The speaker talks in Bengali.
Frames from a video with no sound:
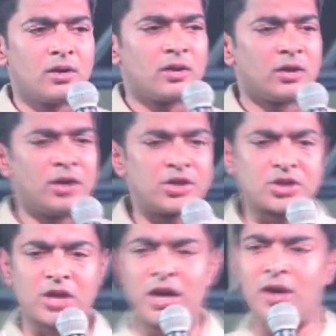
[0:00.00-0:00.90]

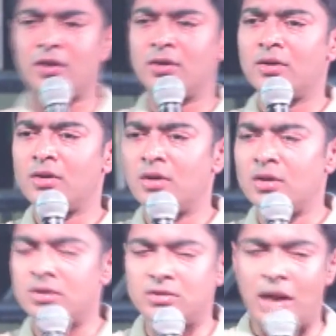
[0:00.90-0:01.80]
গ্রীষ্মের
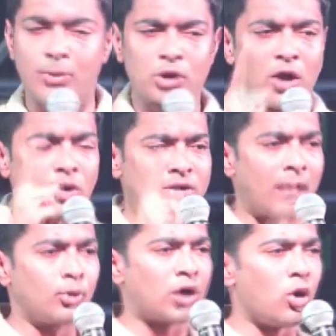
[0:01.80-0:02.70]
দাবদাহ
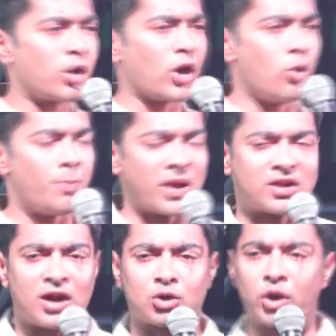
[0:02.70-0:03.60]
দাবদাহকে
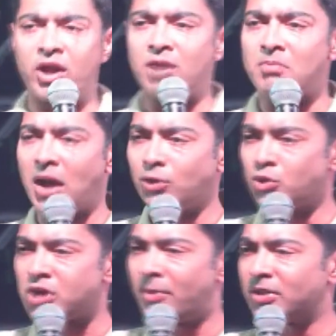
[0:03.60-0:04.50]
উপেক্ষা করে মানুষ
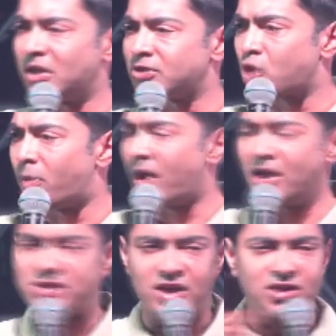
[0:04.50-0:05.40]
আমাদের সবাই
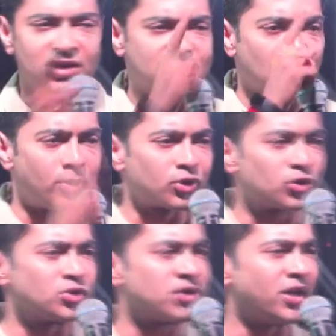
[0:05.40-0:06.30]
এসে নিজের
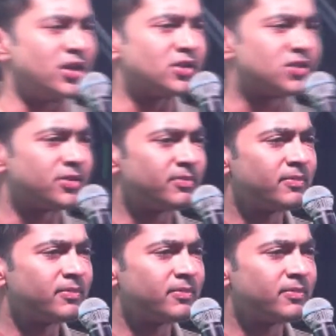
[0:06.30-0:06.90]
সমর্থন জানিয়েছে